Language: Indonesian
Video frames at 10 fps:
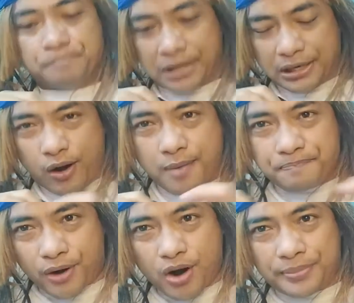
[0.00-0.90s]

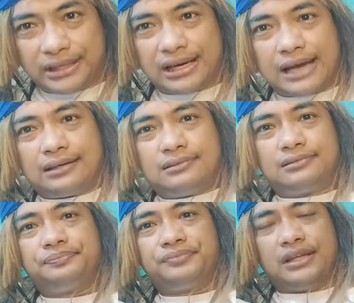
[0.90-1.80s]
berkompromi dengan
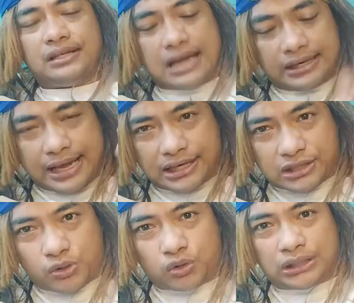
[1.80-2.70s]
dari
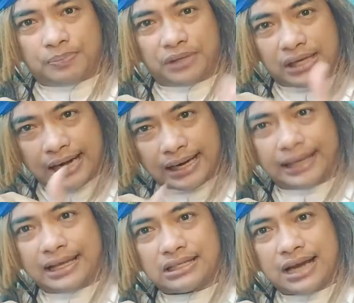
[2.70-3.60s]
eksekutif dengan
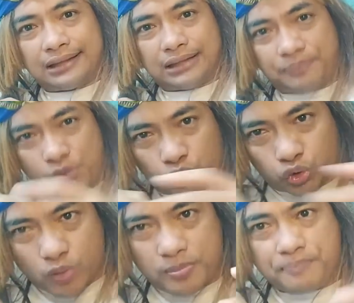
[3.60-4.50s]
legislatif
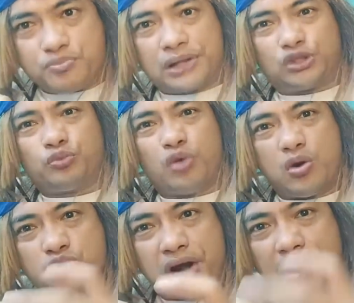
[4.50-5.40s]
untuk membuat
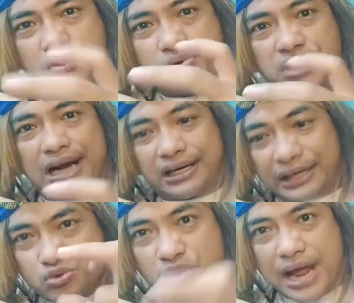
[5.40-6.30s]
sebuah undang-undang
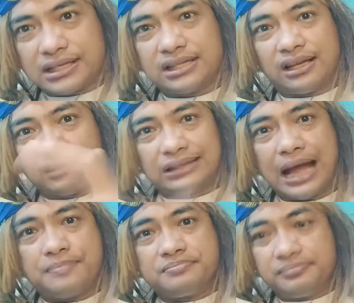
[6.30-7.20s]
regulasi
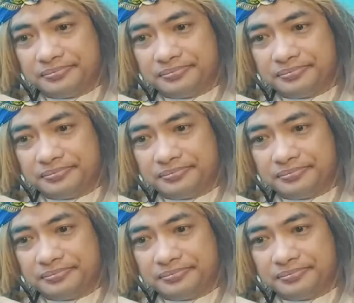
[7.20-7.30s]
tentang